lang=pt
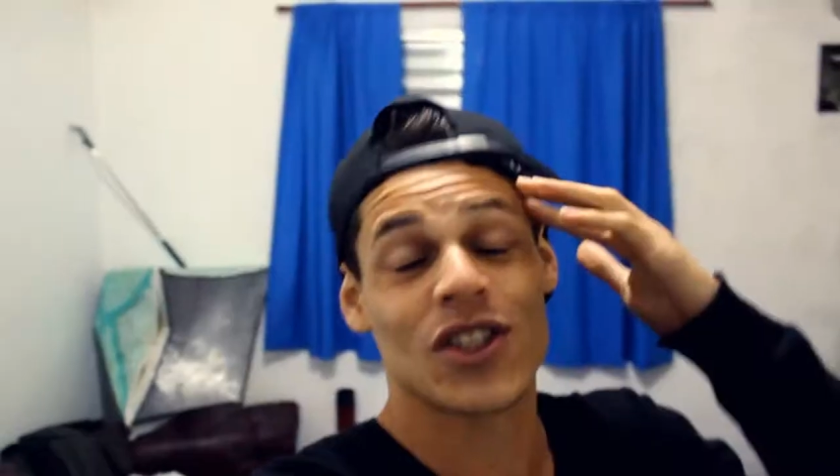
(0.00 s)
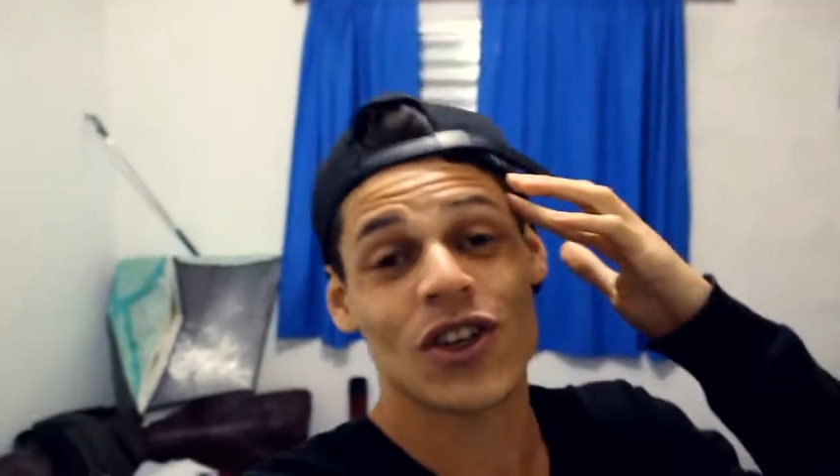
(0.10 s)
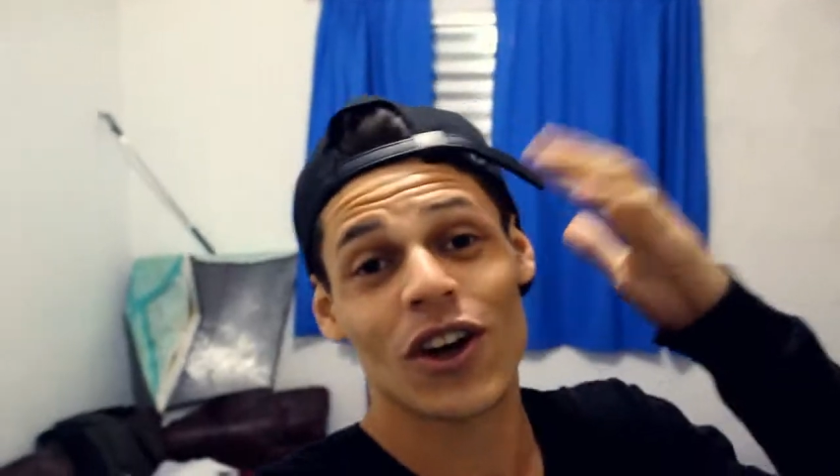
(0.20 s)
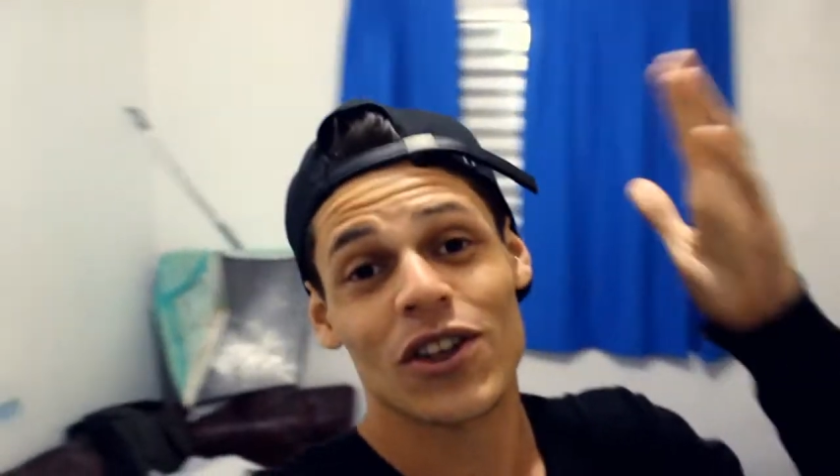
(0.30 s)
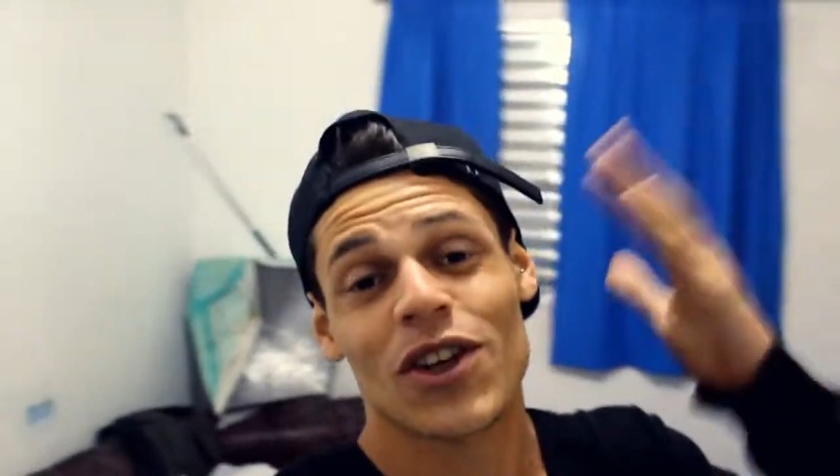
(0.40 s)

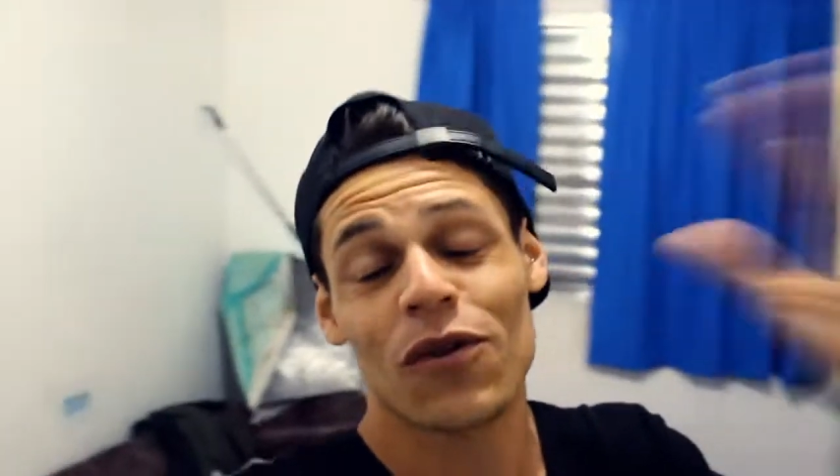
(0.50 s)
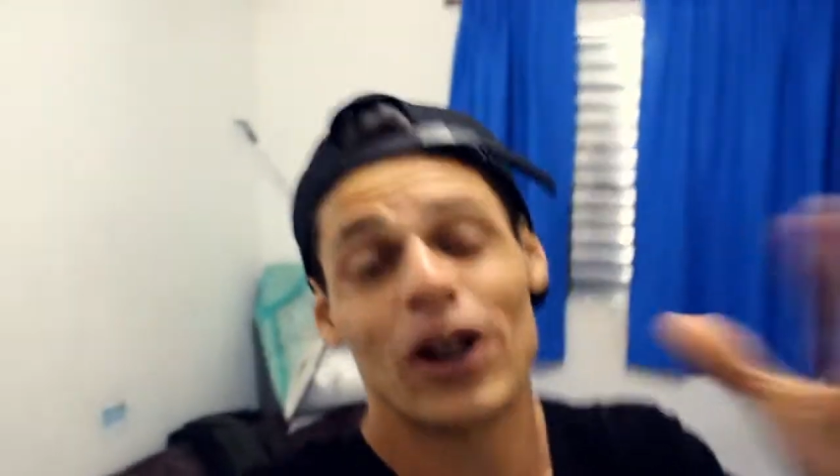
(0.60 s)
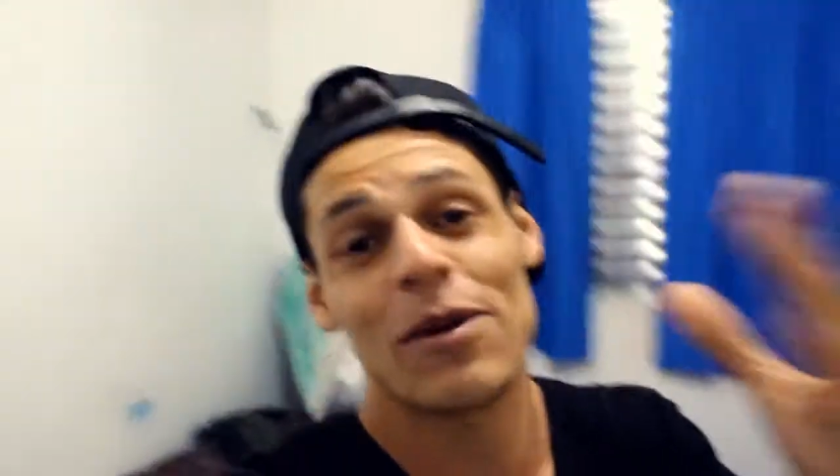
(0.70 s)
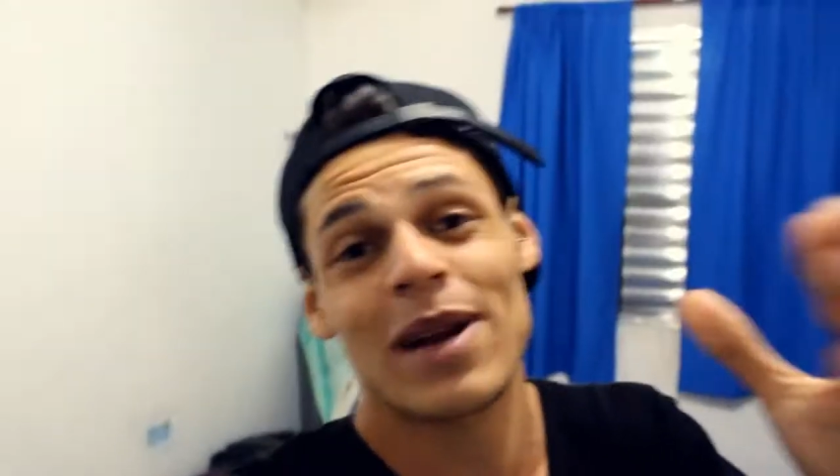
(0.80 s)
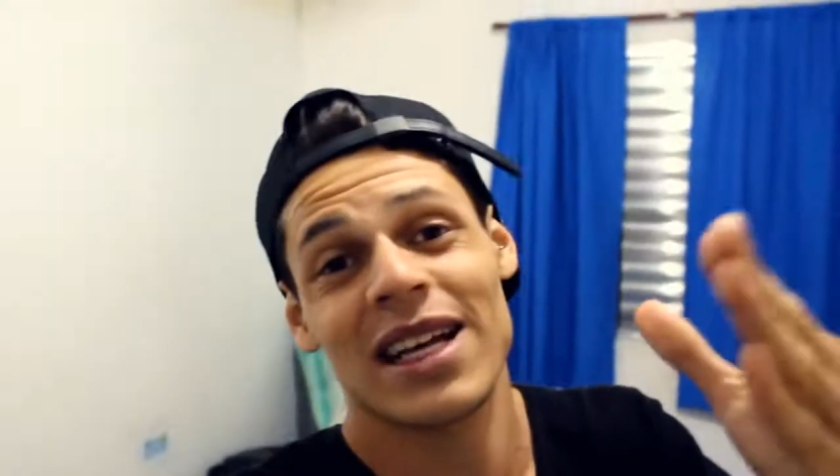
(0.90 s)
Só que eu só
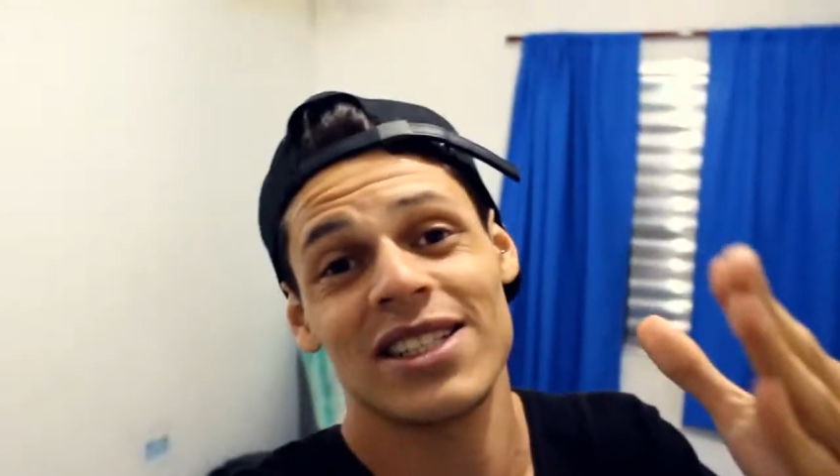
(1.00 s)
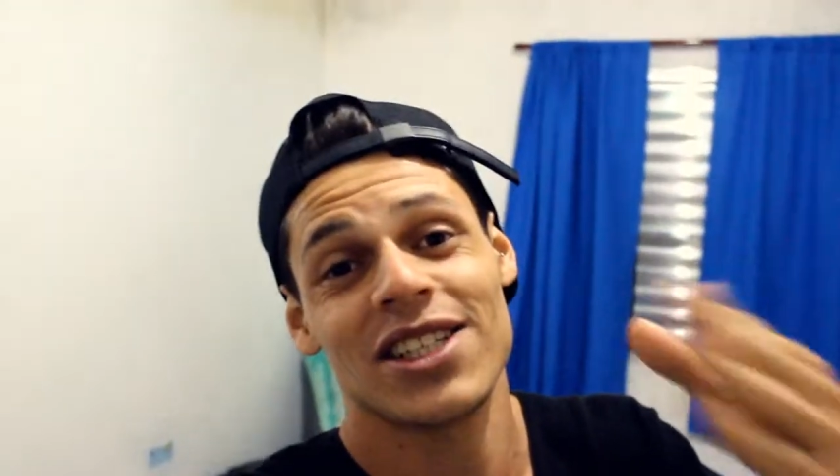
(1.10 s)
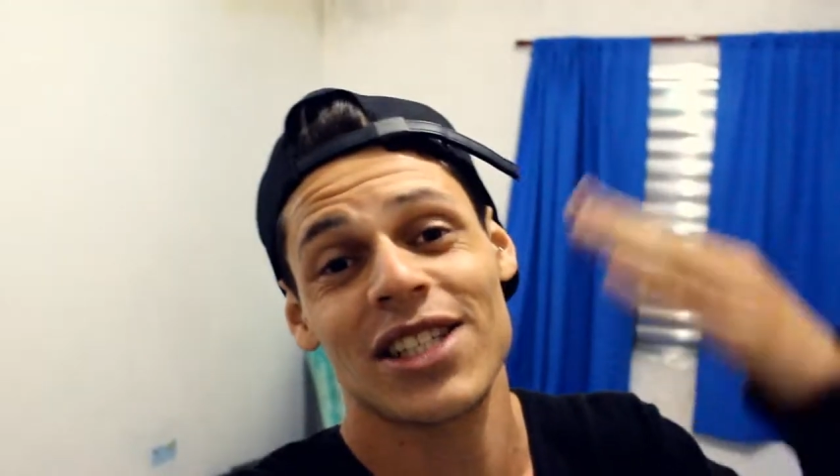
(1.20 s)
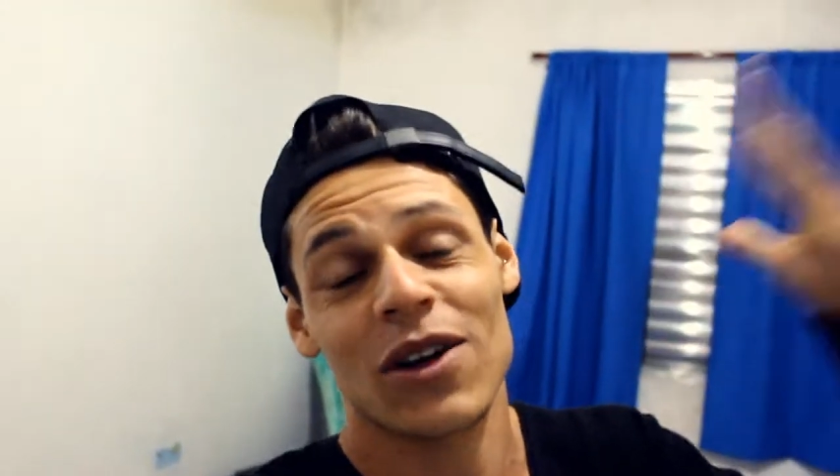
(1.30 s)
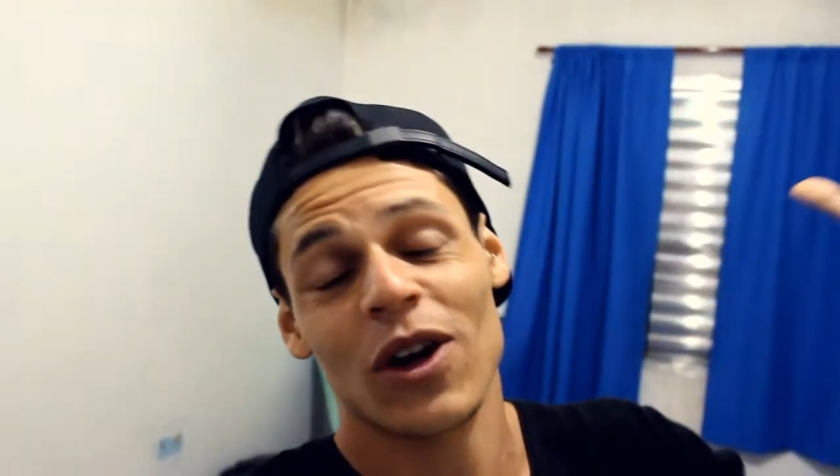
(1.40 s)
fui lembrar
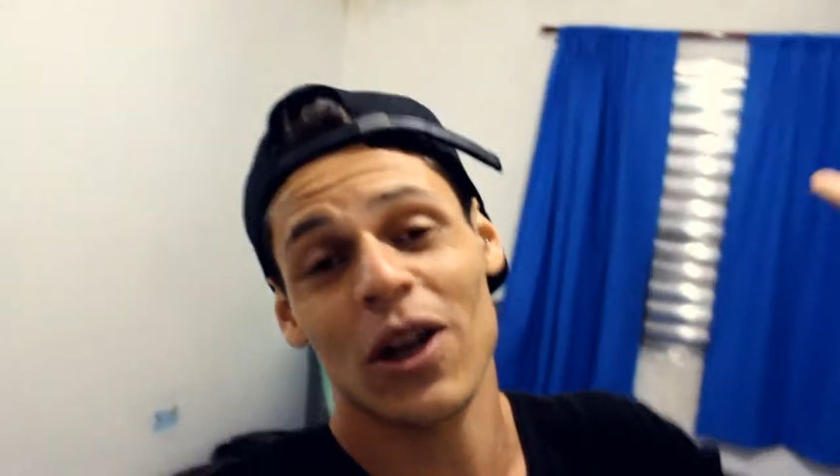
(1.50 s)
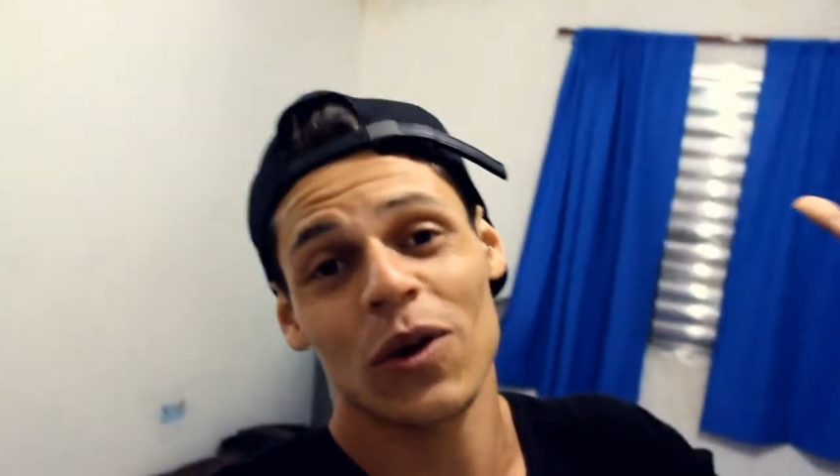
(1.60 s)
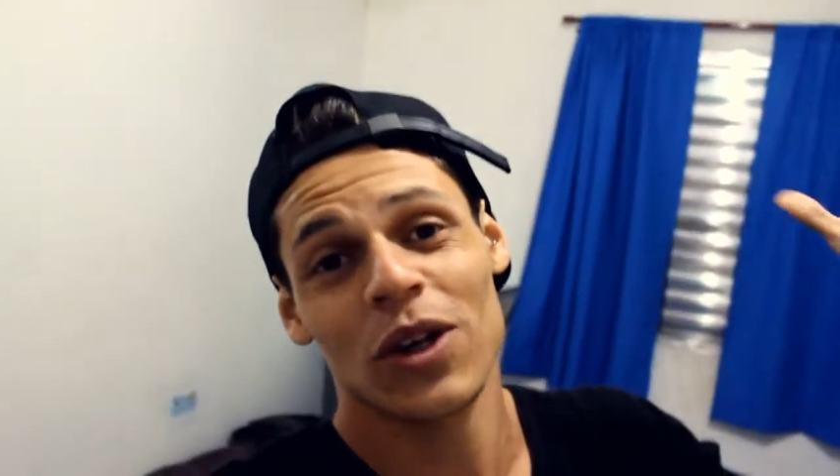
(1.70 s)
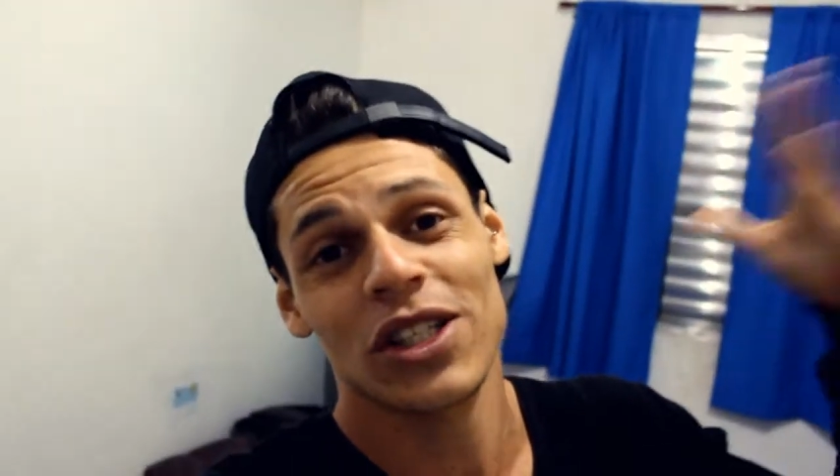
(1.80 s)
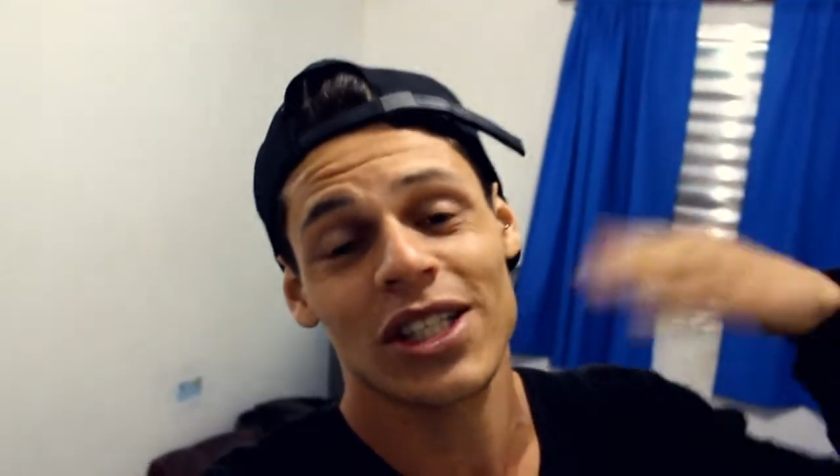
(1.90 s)
disso agora à
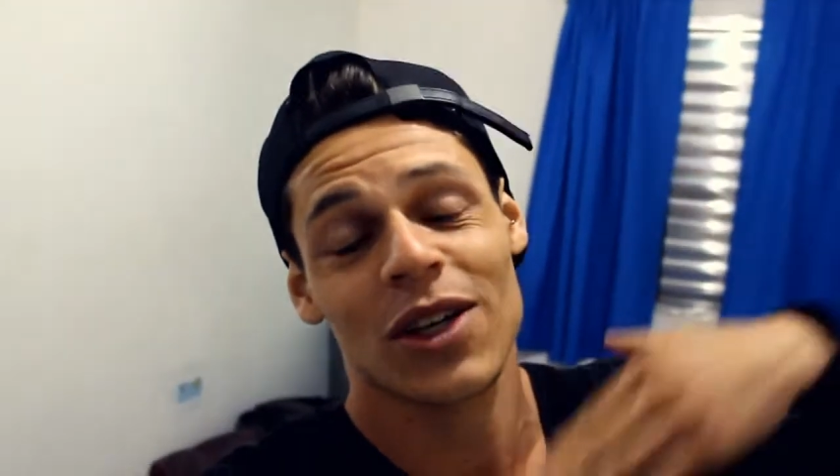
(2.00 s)
noite,